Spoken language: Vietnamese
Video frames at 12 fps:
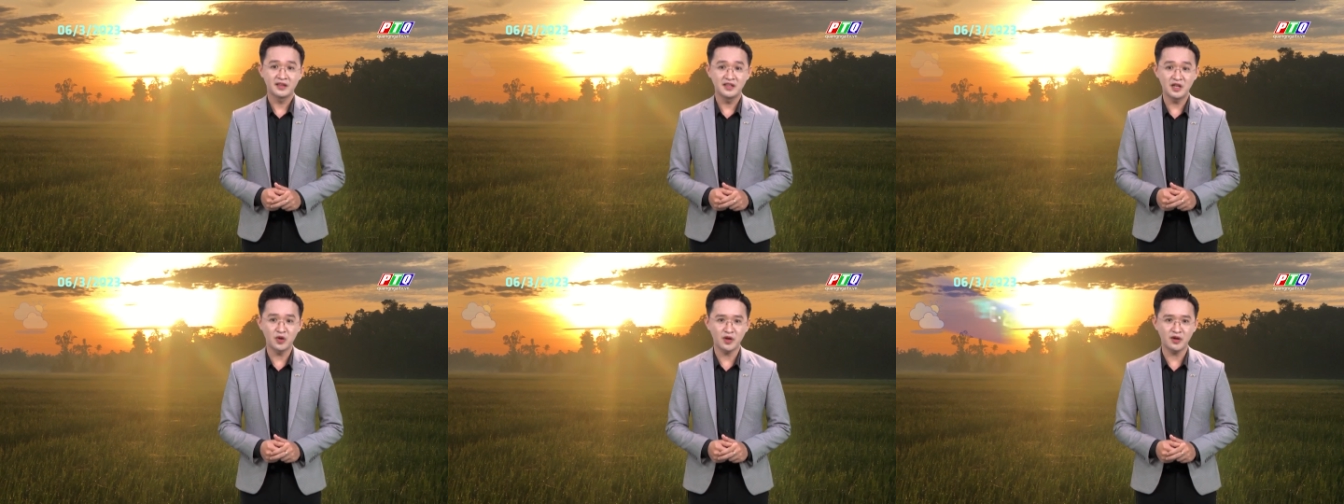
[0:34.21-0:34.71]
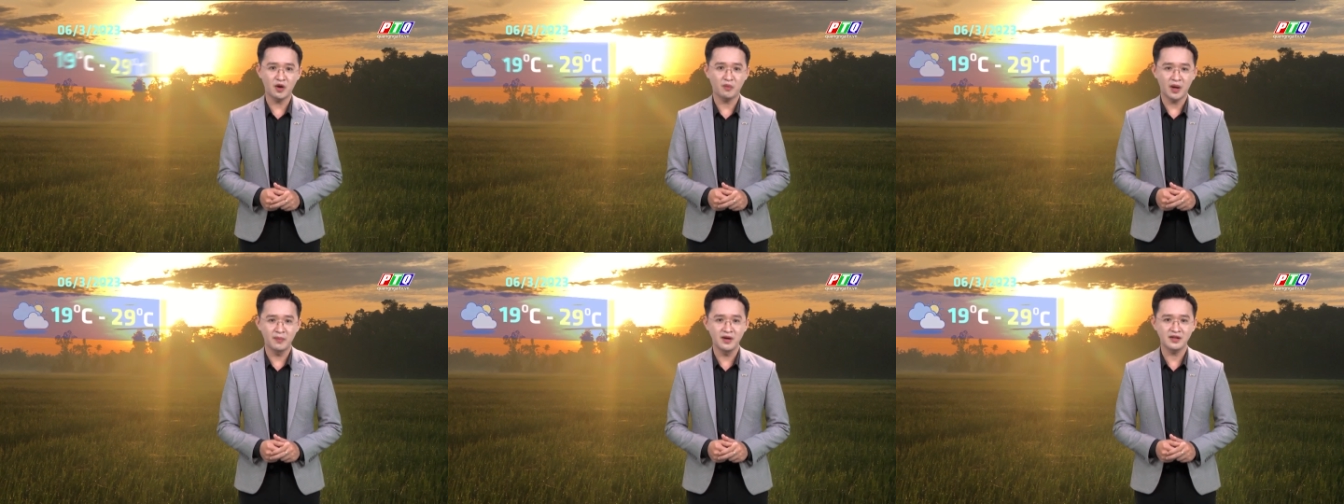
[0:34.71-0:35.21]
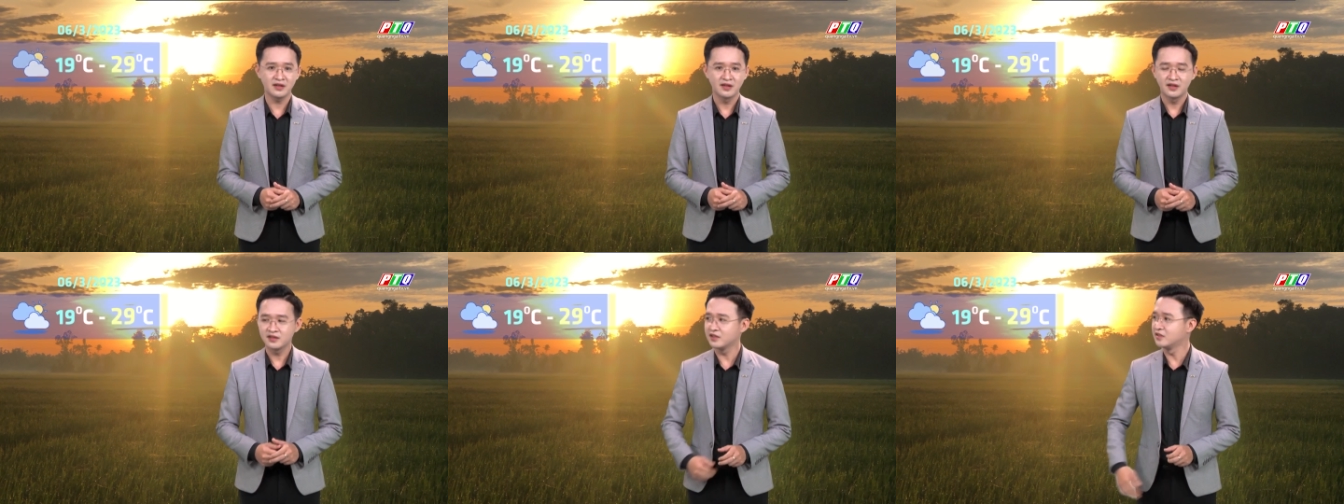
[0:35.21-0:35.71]
Nhiệt độ dao động ở mức
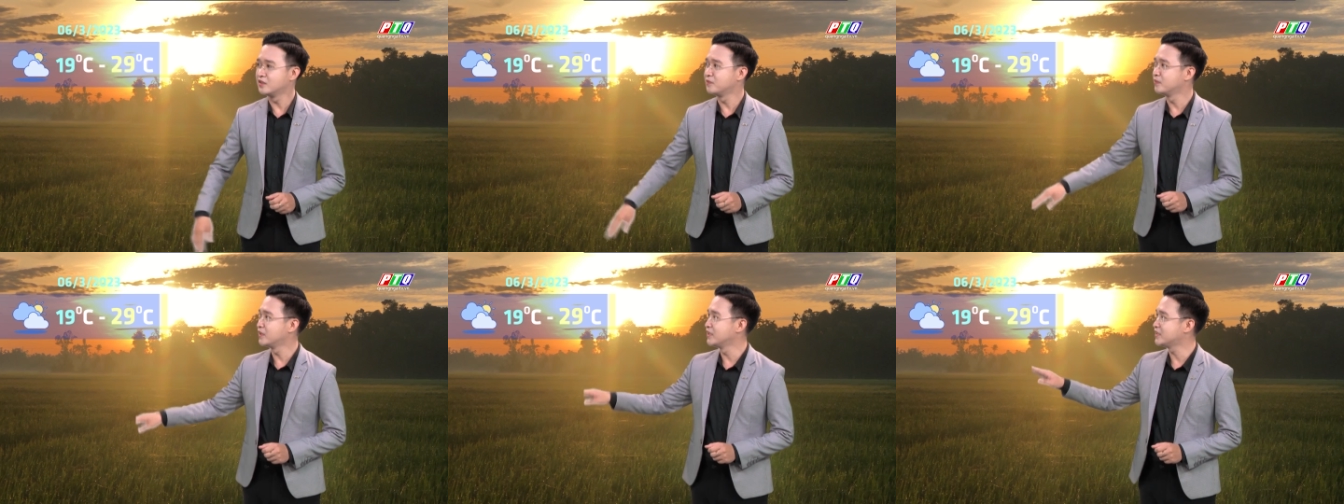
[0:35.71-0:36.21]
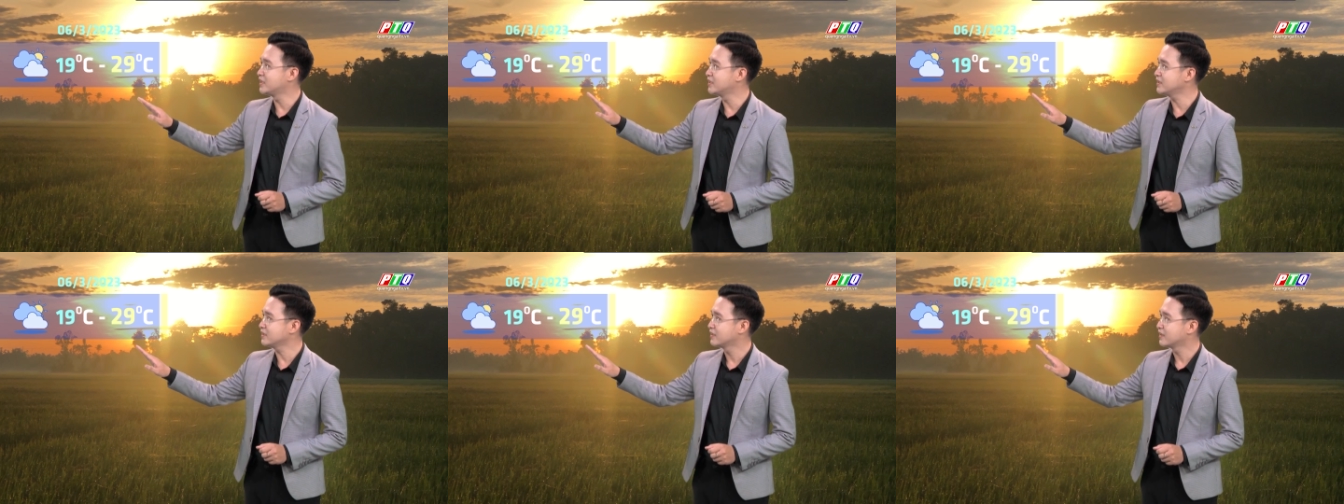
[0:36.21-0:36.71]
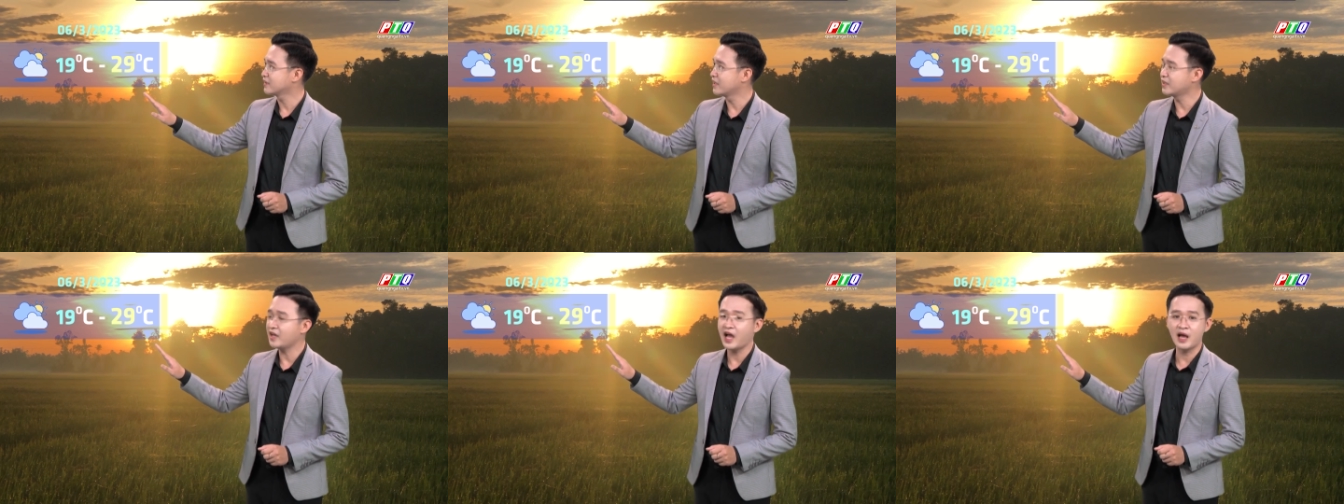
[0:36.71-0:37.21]
từ 19
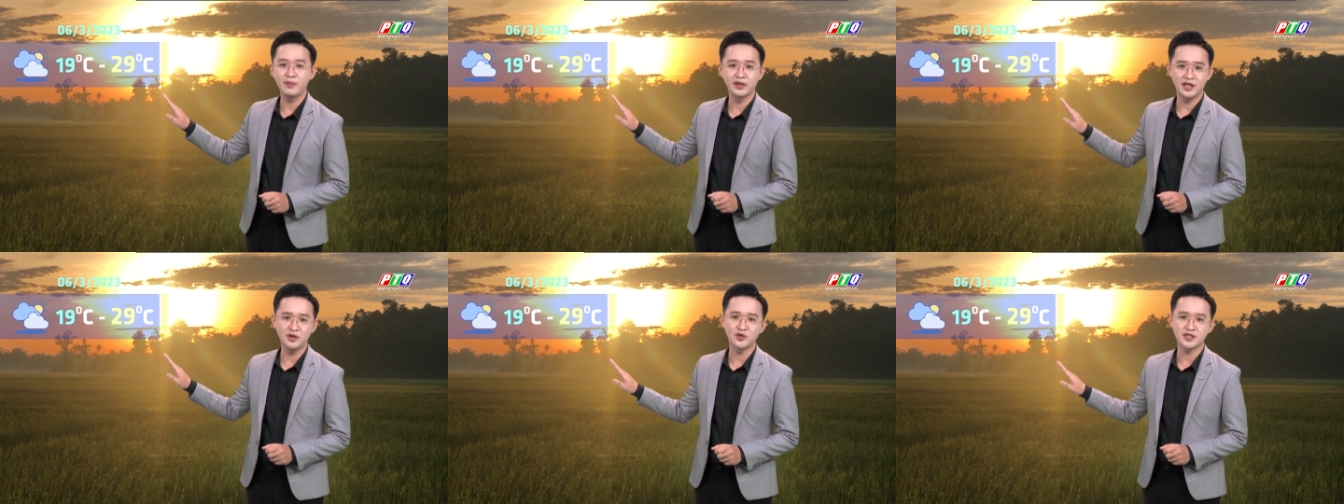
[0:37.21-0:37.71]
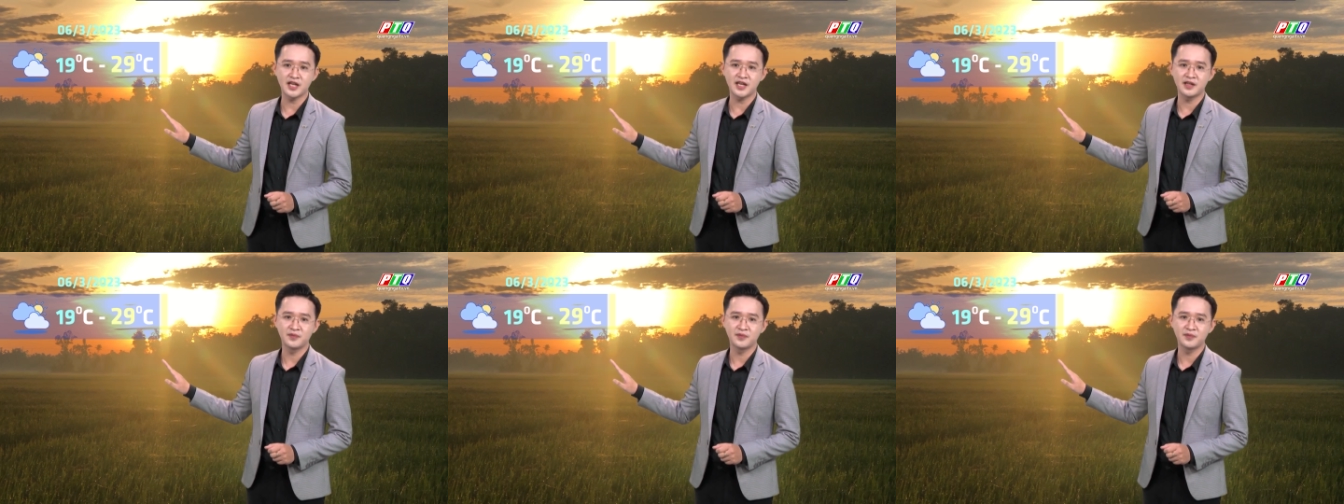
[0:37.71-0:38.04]
đến 29 độ C.